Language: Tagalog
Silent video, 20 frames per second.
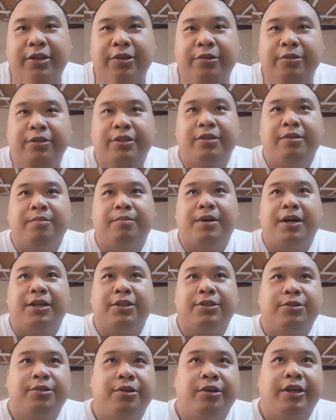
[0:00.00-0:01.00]
you the
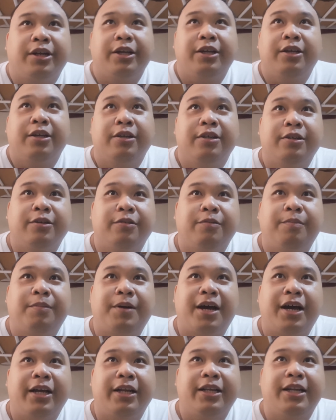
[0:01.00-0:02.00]
backstory
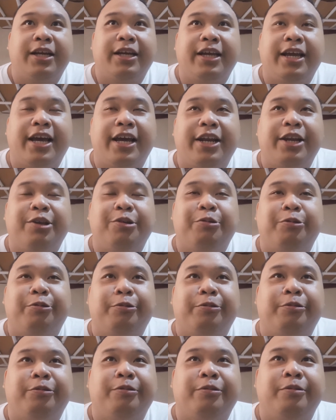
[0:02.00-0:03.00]
bakit nangyari
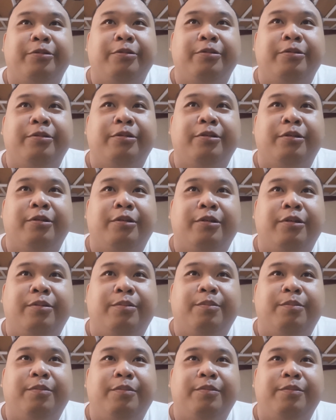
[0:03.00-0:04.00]
yung
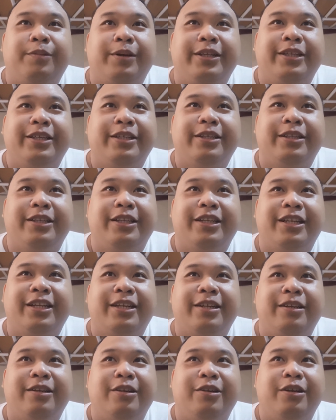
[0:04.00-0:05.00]
but
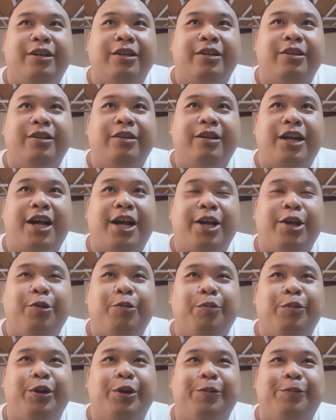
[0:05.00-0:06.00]
mm, lagi
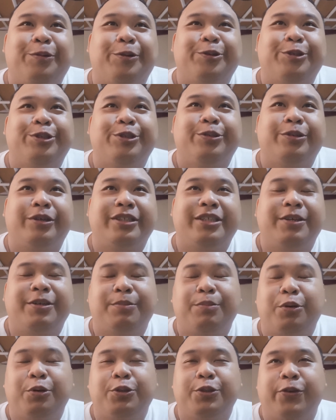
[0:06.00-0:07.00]
kong pinopost yun kasi
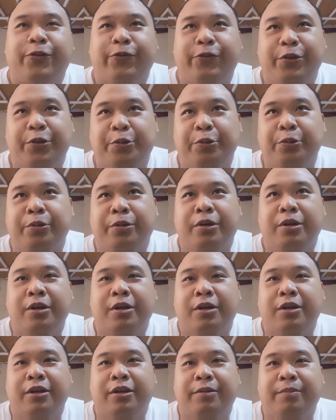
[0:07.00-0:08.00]
most of you
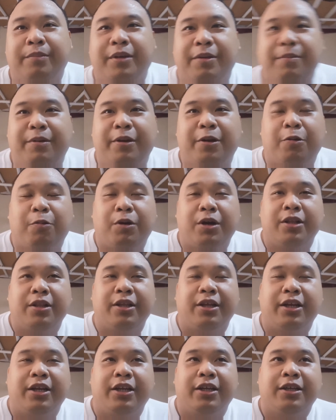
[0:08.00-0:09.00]
maybe are
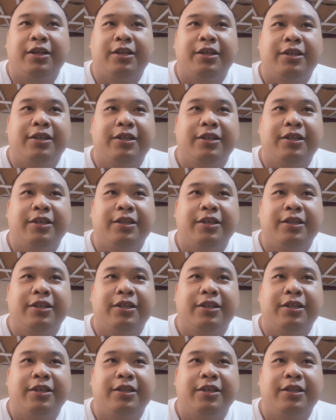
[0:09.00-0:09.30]
wondering